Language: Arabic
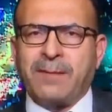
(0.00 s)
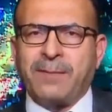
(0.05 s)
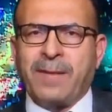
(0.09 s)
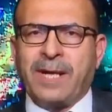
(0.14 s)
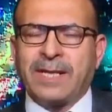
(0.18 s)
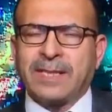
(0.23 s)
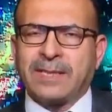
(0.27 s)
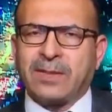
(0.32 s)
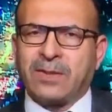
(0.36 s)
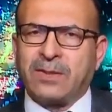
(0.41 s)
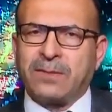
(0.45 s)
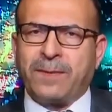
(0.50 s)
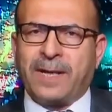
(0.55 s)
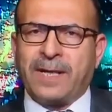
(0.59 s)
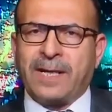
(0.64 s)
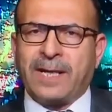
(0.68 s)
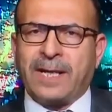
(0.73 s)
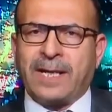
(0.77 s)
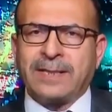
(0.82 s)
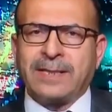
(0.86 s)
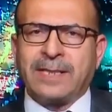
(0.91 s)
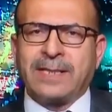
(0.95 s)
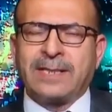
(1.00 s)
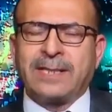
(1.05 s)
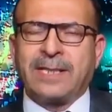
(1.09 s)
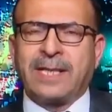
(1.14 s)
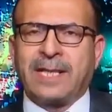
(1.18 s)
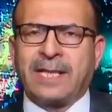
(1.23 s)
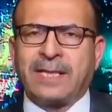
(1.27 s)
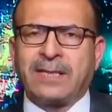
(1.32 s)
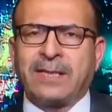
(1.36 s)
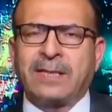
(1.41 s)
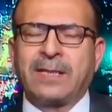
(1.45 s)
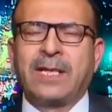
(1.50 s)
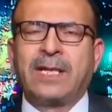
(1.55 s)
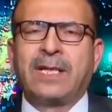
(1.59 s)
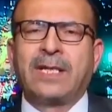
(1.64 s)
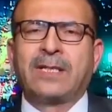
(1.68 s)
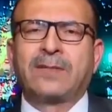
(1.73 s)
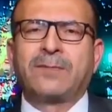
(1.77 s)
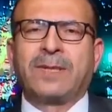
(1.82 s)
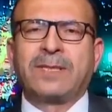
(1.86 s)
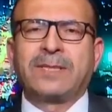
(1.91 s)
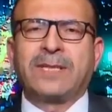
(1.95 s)
محطه والبالغ عددها
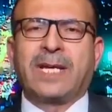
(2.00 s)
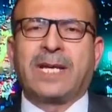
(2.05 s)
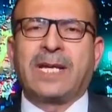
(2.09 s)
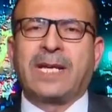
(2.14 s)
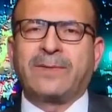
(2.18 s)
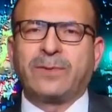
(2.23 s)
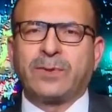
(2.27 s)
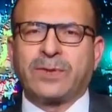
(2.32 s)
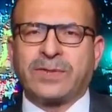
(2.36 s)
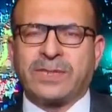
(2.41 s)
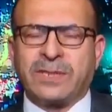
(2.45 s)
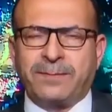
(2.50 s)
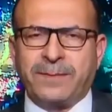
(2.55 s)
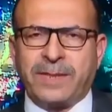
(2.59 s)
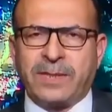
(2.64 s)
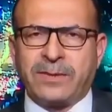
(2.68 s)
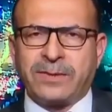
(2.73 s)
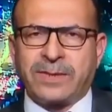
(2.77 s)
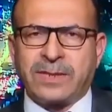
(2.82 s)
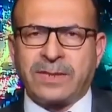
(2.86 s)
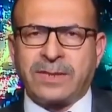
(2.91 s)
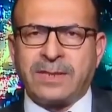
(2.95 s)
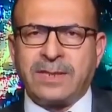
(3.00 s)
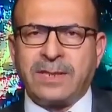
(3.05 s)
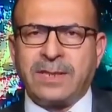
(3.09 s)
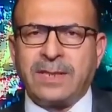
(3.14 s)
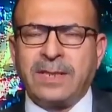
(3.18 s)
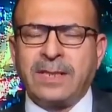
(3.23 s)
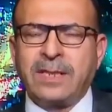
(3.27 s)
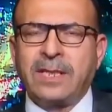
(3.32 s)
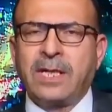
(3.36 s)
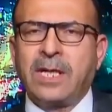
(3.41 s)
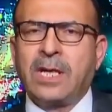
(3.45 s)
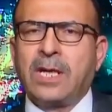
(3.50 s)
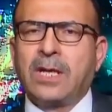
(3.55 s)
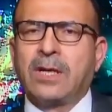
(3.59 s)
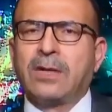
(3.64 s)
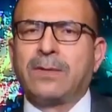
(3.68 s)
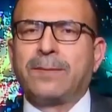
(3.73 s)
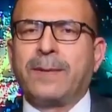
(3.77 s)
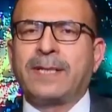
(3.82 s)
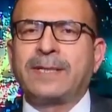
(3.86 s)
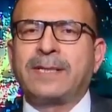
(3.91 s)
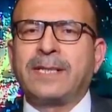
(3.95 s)
8960
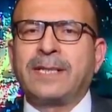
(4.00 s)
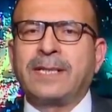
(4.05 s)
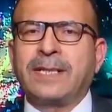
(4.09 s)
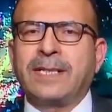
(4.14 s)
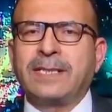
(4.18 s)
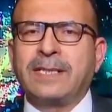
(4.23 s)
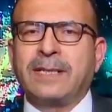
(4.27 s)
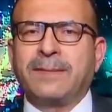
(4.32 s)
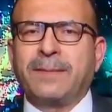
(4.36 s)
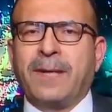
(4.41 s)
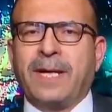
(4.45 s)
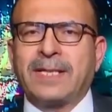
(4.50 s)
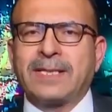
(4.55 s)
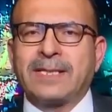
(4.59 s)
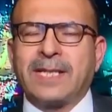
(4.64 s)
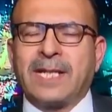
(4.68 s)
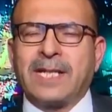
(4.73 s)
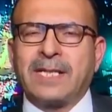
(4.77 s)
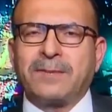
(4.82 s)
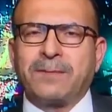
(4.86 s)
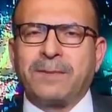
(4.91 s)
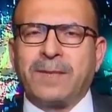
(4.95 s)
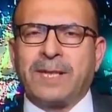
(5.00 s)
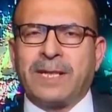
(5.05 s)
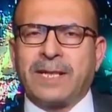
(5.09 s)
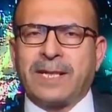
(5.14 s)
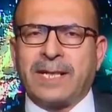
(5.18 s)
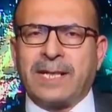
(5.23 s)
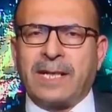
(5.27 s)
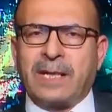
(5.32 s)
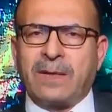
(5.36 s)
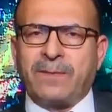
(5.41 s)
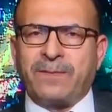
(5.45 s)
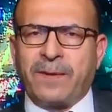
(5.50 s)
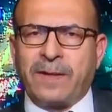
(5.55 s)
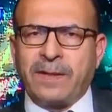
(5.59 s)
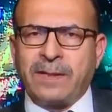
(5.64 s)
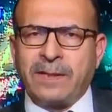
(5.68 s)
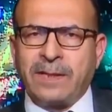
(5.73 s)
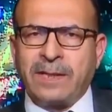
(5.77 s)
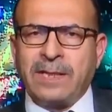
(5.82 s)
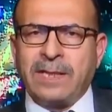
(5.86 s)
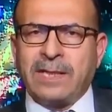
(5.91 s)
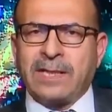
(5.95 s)
وبعدين عندنا محطات بها خلل
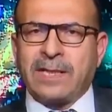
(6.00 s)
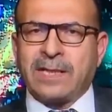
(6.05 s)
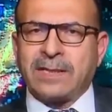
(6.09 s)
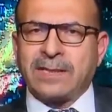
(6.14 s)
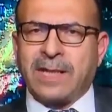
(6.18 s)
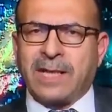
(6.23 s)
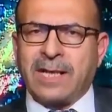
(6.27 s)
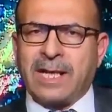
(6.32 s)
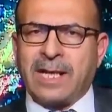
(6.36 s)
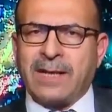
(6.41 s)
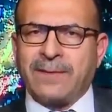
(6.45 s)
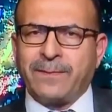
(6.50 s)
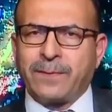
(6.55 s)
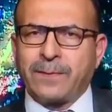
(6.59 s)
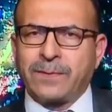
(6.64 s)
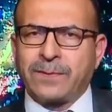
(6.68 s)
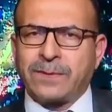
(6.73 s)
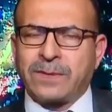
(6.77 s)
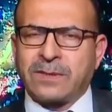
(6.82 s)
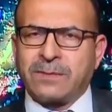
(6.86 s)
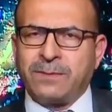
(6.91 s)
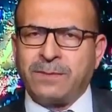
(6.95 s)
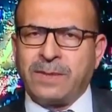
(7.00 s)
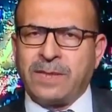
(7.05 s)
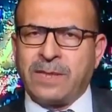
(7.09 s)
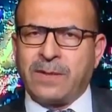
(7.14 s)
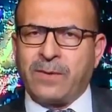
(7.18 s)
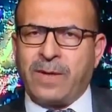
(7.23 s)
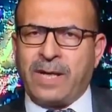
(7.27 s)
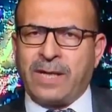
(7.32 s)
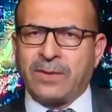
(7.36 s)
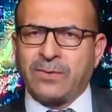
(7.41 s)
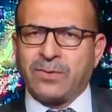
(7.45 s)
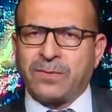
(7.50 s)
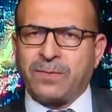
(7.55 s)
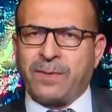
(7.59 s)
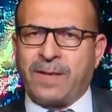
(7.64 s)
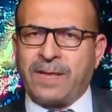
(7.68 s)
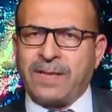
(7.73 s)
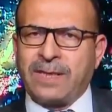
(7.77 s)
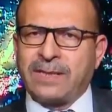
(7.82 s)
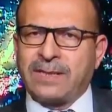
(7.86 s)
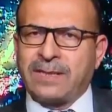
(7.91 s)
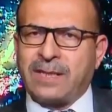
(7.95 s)
فني
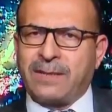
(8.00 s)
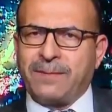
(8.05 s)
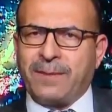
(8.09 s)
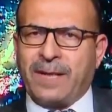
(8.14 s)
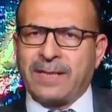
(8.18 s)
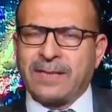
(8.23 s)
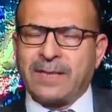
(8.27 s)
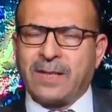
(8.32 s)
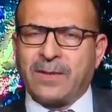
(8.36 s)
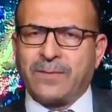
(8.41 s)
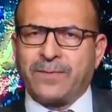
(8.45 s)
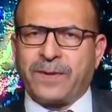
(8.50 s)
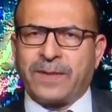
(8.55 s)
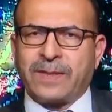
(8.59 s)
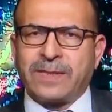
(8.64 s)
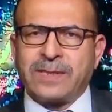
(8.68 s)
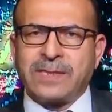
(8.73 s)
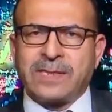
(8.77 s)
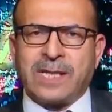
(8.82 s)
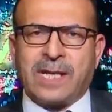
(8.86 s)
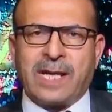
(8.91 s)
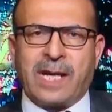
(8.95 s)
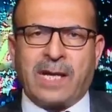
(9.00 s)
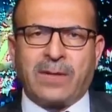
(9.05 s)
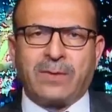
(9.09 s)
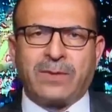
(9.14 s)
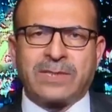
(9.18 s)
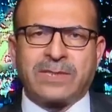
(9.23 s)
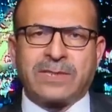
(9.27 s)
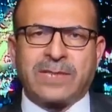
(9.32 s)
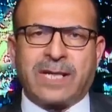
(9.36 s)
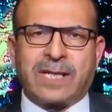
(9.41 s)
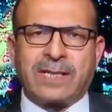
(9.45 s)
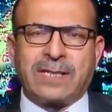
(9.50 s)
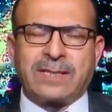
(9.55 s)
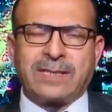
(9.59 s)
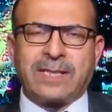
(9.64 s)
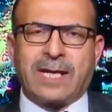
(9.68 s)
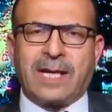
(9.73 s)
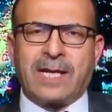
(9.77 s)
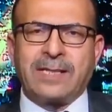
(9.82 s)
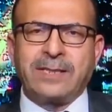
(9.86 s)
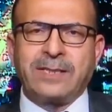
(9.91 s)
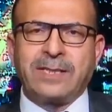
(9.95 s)
3681 تم عدها وفرزها او ارسال
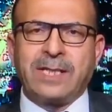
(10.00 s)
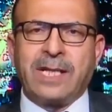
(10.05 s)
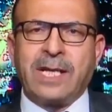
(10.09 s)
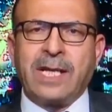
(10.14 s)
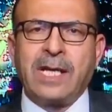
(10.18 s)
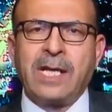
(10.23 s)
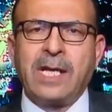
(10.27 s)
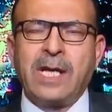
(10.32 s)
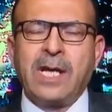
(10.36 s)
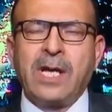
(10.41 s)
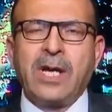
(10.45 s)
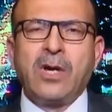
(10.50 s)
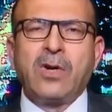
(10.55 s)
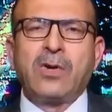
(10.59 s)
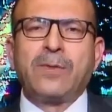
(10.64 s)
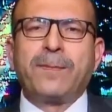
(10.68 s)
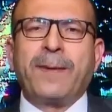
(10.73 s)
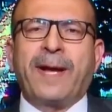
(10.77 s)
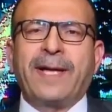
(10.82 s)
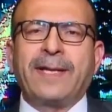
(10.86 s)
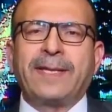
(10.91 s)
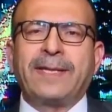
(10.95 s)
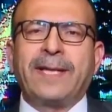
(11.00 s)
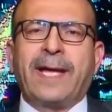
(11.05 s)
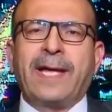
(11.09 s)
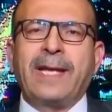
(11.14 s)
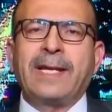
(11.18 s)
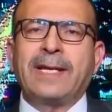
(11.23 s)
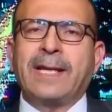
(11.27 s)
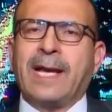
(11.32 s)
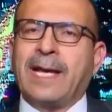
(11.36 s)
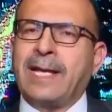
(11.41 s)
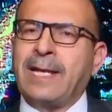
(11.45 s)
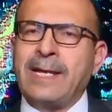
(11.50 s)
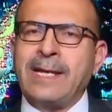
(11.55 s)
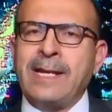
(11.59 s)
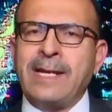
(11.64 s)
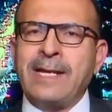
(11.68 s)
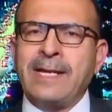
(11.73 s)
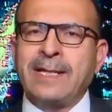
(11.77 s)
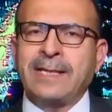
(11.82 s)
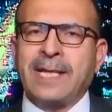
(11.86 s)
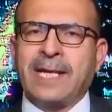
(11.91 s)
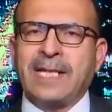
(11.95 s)
نتائجها وبعد ذلك اعلنا
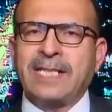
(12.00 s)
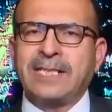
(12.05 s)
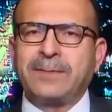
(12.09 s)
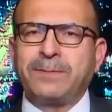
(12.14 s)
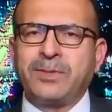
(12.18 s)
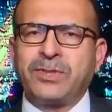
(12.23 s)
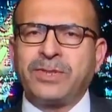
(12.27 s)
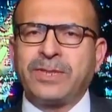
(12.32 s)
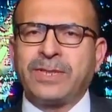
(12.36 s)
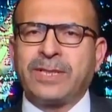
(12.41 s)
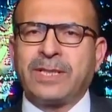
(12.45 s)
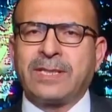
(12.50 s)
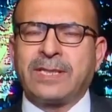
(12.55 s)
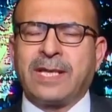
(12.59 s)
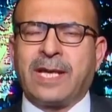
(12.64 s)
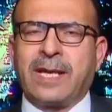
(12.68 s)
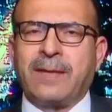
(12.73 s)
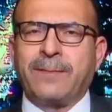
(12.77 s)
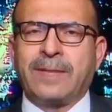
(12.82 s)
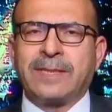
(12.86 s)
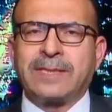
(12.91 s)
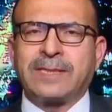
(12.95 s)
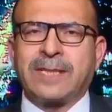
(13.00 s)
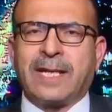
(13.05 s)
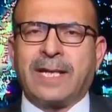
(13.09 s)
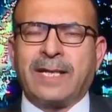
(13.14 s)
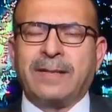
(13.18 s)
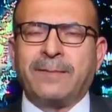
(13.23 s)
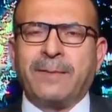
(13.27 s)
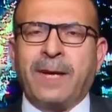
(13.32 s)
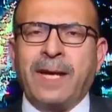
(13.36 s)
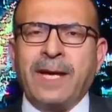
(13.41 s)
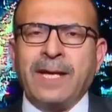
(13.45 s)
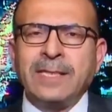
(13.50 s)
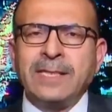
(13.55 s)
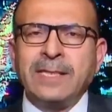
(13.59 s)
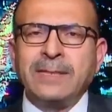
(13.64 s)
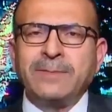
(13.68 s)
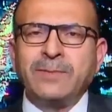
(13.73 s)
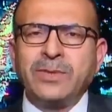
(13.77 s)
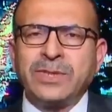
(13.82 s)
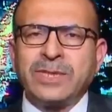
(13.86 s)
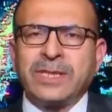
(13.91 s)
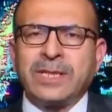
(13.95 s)
النتائج بالشكل تام هسه احنا ما عندنا
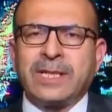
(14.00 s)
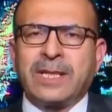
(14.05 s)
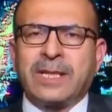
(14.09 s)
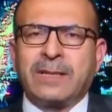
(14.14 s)
مشكله